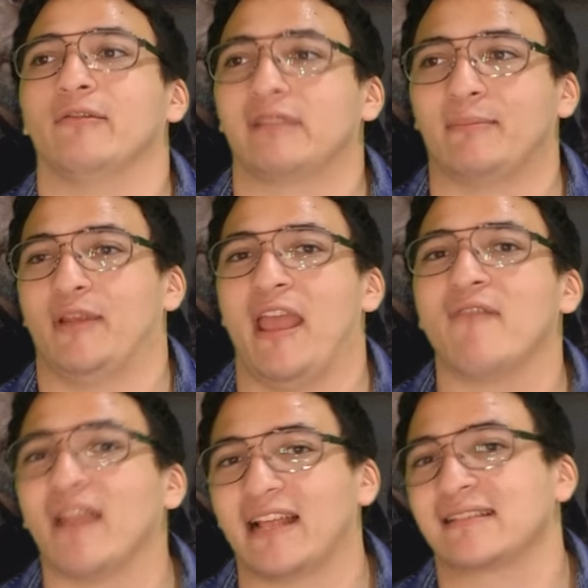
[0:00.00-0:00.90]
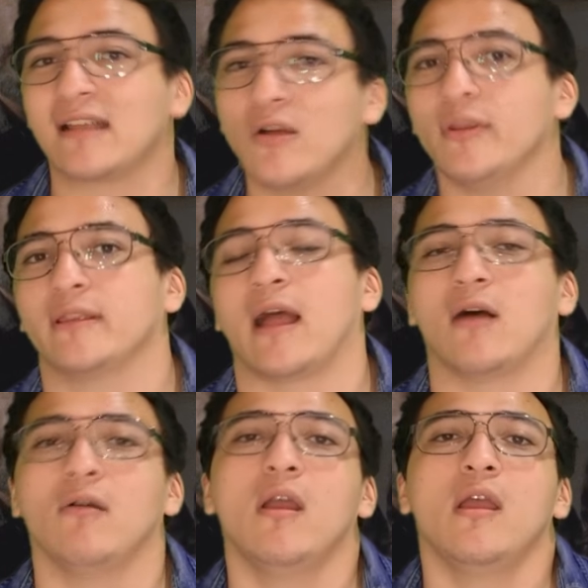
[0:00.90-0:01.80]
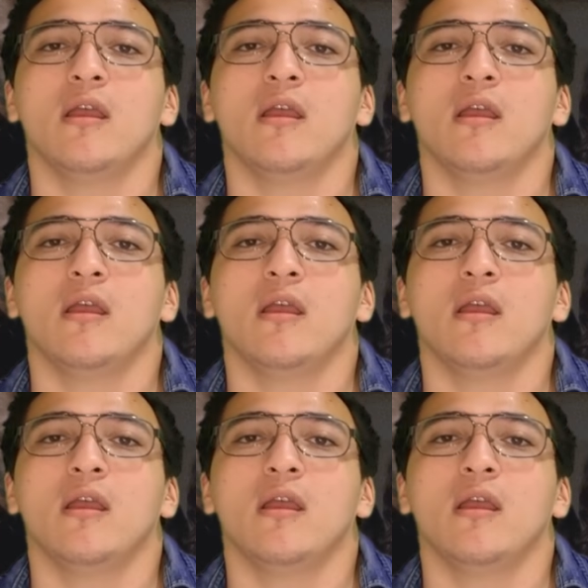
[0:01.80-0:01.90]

sabe, revelação e tal,